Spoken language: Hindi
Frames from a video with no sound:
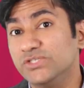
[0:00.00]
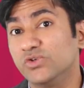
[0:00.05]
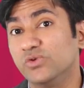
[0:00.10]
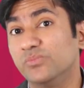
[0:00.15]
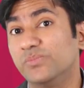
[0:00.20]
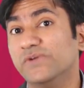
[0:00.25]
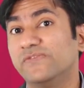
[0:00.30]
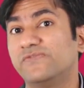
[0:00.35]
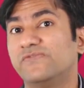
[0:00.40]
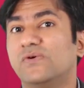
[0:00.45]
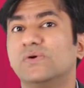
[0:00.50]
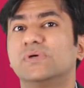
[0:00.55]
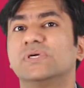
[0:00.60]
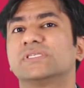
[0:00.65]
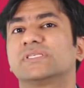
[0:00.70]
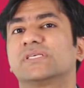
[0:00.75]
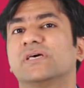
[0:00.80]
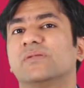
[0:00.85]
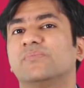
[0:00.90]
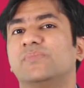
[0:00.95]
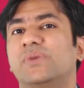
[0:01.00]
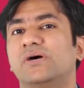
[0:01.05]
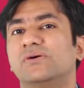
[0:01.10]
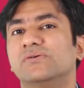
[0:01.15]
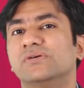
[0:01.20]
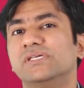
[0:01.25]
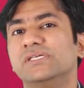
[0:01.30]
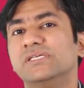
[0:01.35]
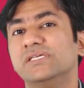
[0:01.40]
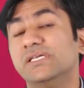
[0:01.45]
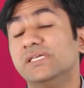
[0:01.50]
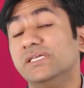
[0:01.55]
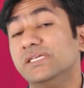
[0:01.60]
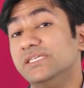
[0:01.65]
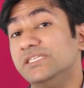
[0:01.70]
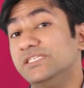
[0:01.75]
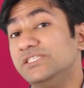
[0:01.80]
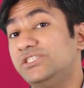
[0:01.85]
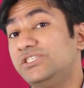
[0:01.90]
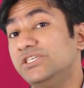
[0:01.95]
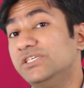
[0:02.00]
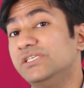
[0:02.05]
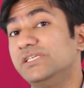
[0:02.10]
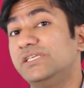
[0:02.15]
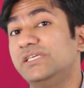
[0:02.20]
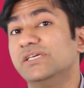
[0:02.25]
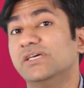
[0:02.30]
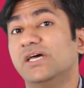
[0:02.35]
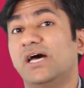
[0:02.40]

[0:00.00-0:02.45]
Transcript: चीज़ों पे फोकस कर पाओगे जिनके